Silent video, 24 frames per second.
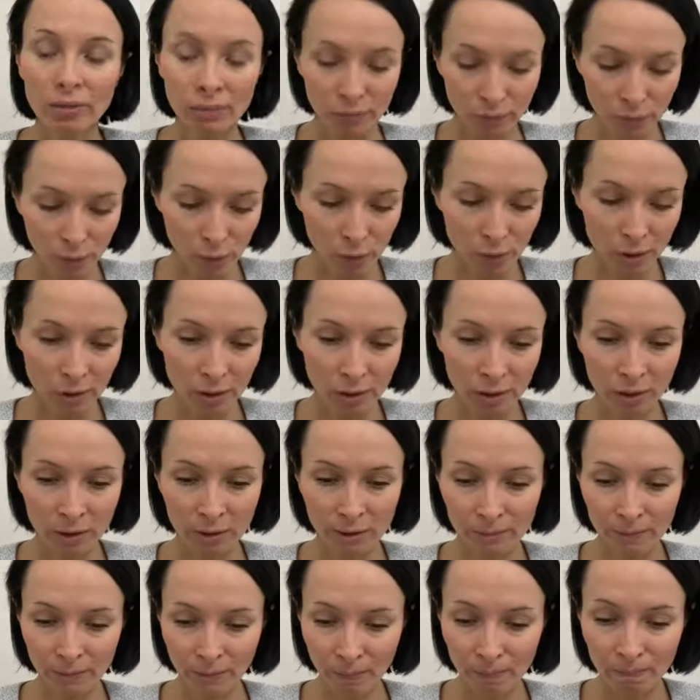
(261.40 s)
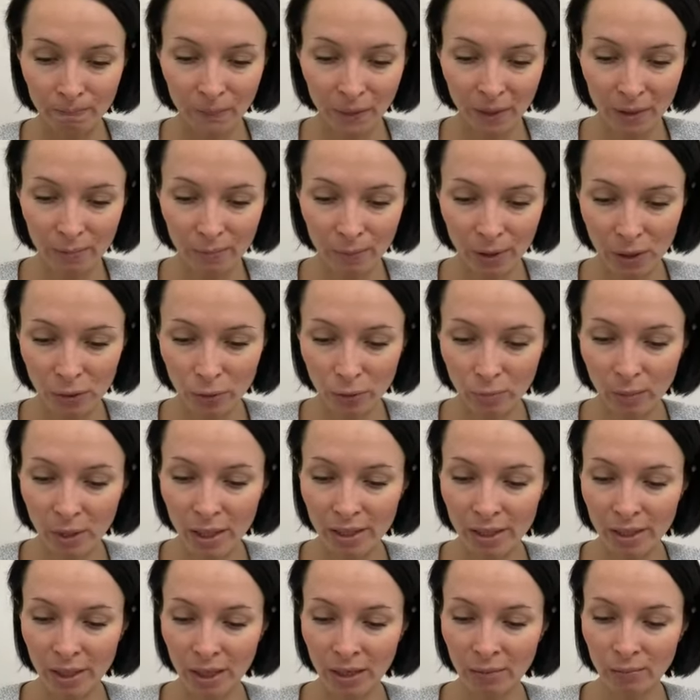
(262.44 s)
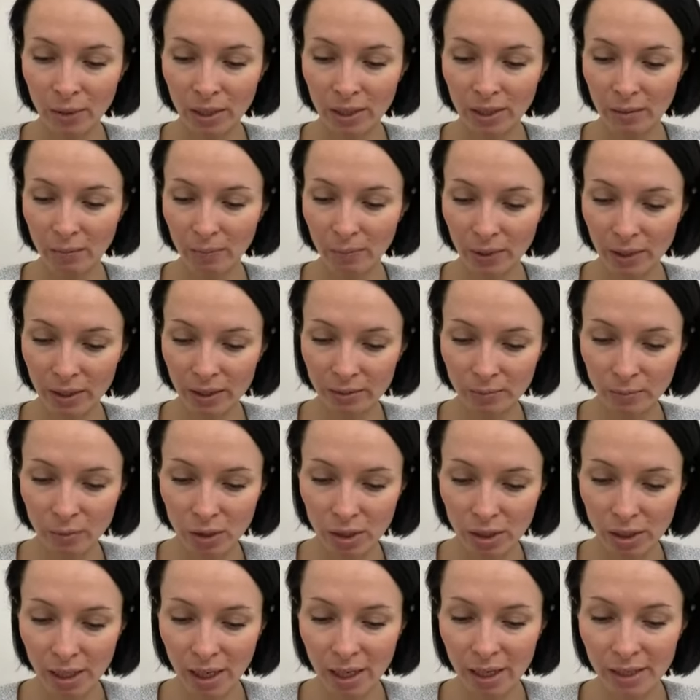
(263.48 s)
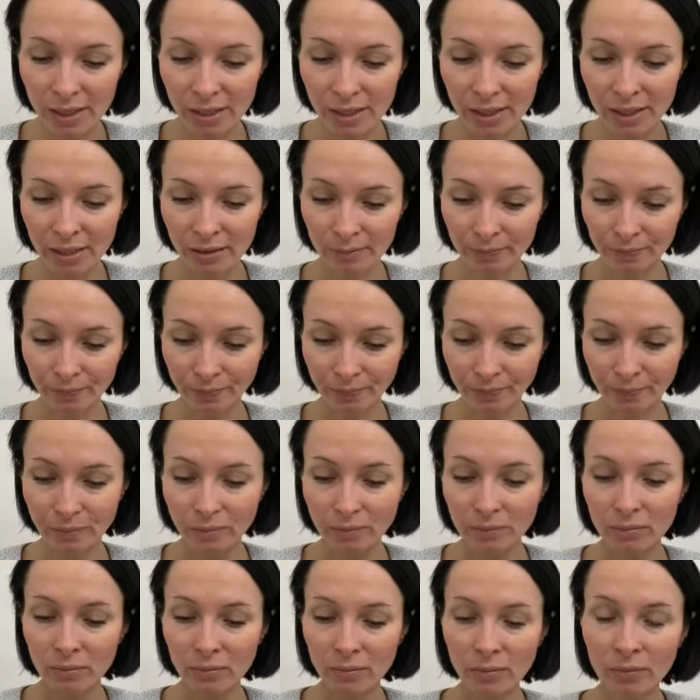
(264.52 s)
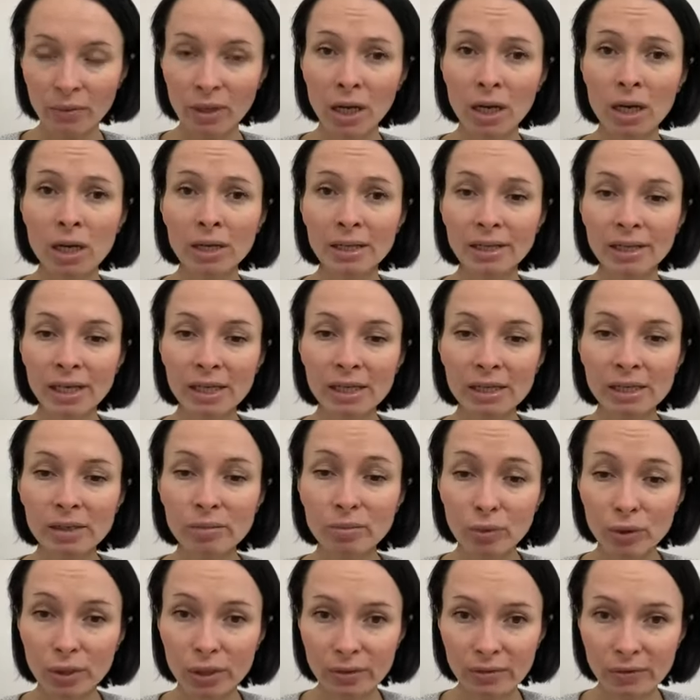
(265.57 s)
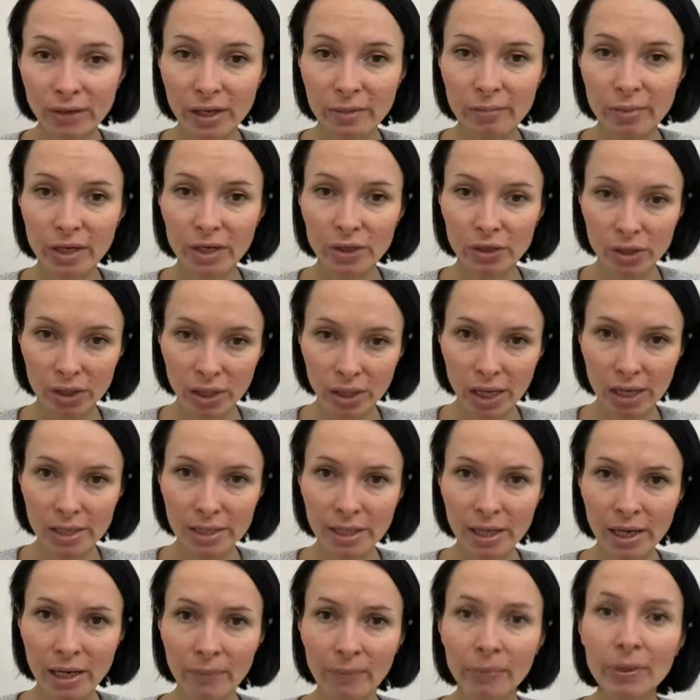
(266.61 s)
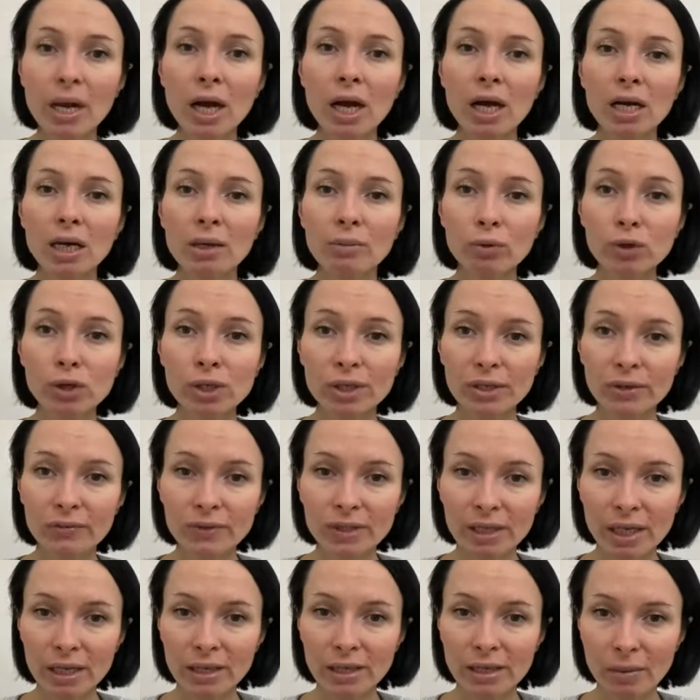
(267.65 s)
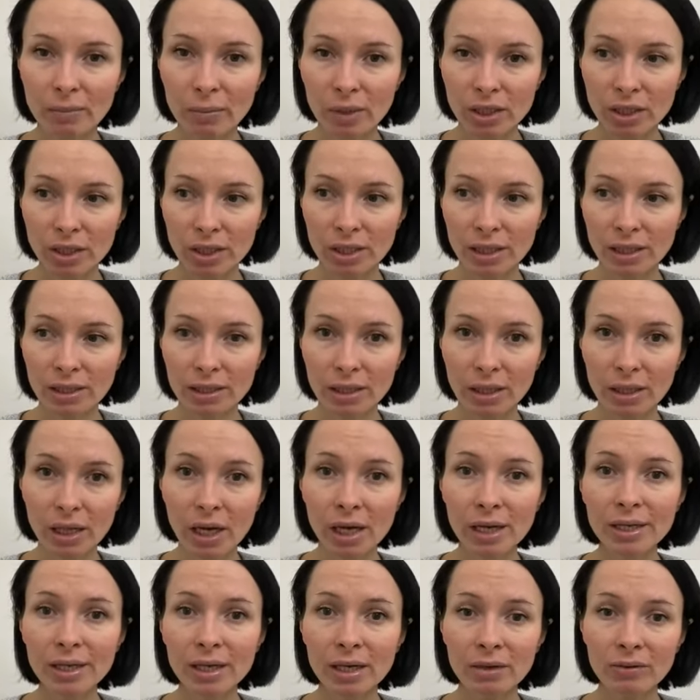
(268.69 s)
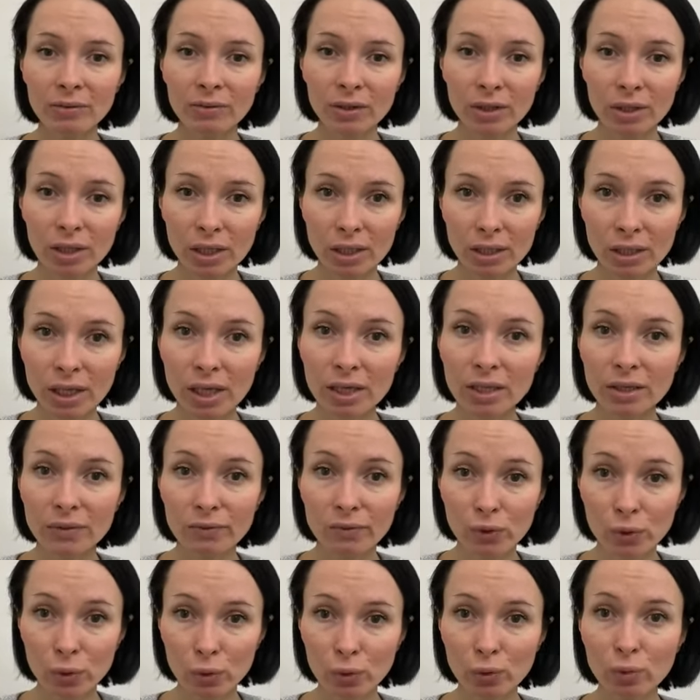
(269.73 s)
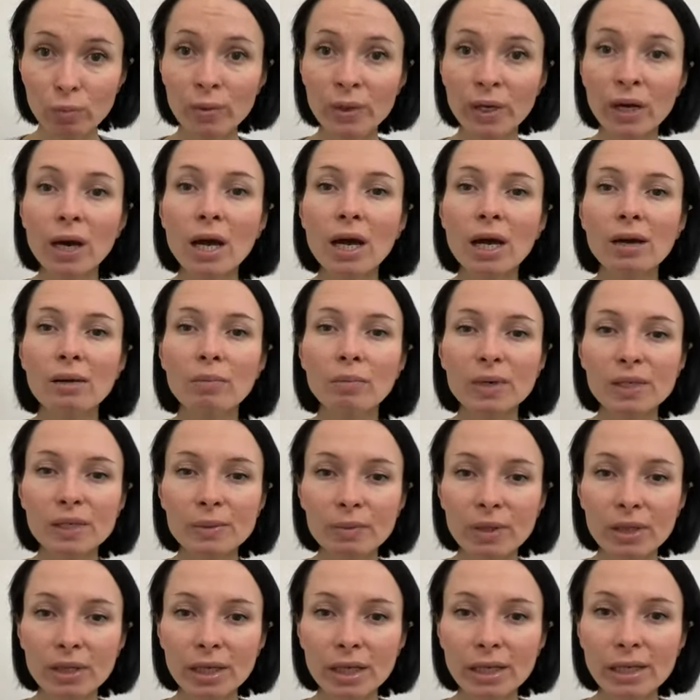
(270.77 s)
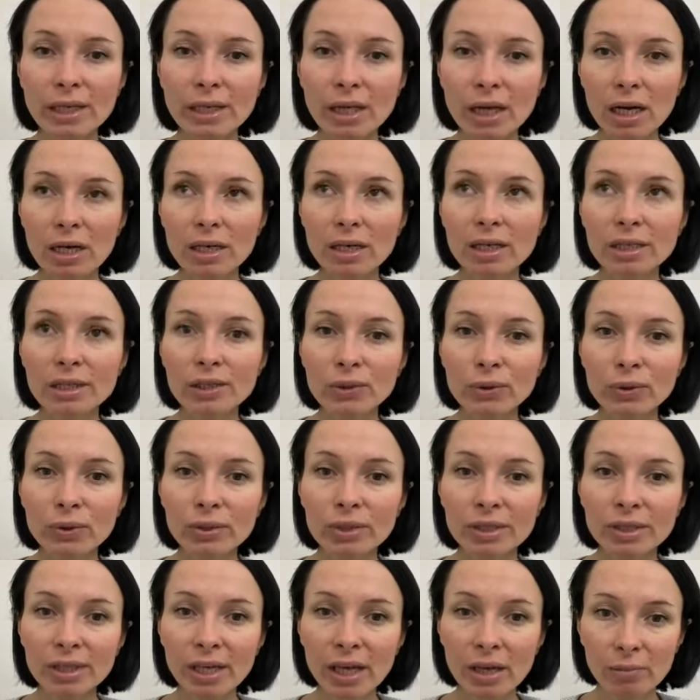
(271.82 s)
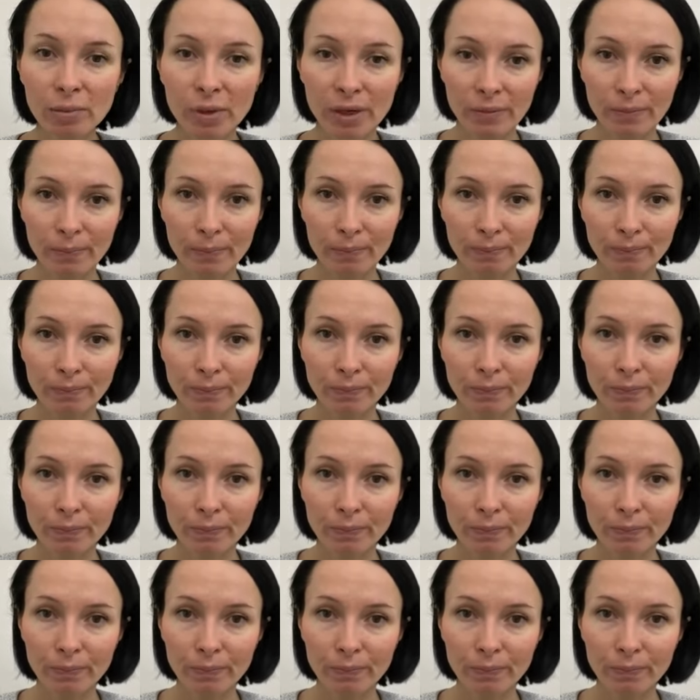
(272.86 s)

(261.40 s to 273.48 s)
Вот, э, ну, подумайте об этом, поразмышляйте. Э, если будет время и желание, можете взять домашнее задание в интернете, в ютубе, посмотрите, как растет семя.